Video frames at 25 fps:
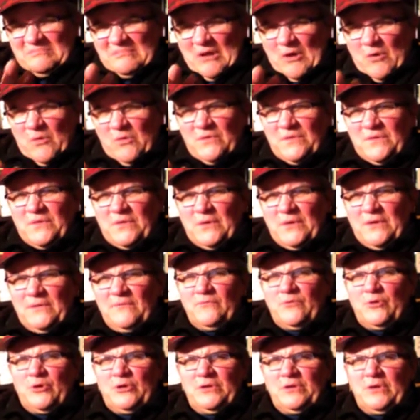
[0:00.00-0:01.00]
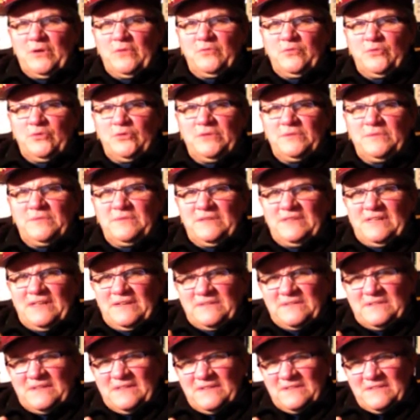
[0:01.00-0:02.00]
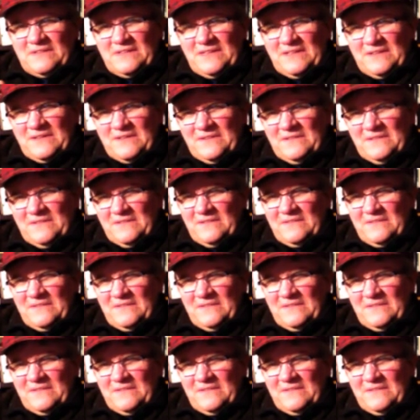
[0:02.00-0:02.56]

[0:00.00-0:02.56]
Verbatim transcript: Augenzeugen wollen auch wohl, dass er sich